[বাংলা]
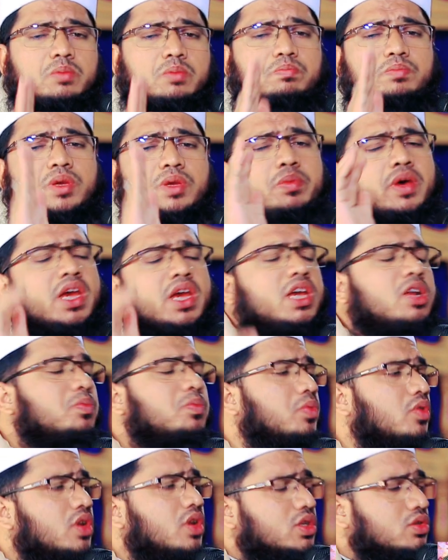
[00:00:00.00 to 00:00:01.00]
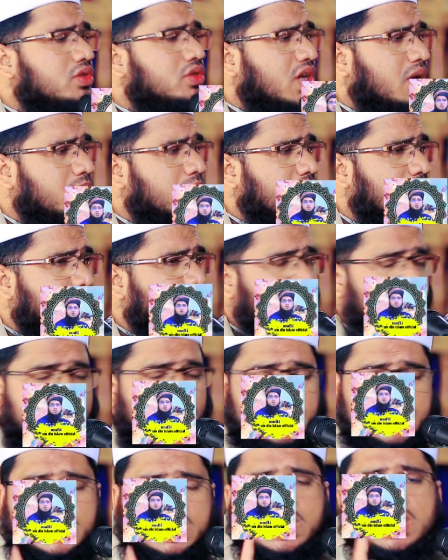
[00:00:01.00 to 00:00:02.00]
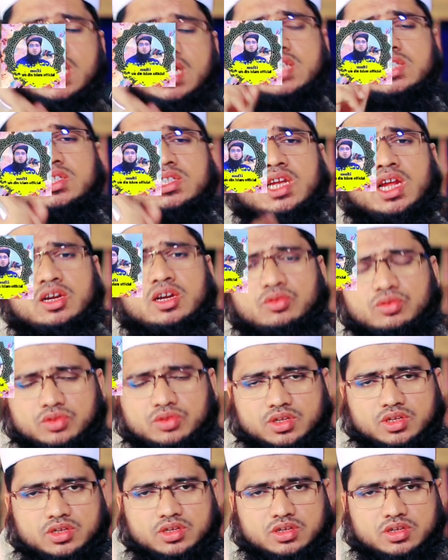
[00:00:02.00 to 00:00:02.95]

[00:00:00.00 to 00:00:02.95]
বিবাহের পরে যদি আমরা একটা কাজ না করি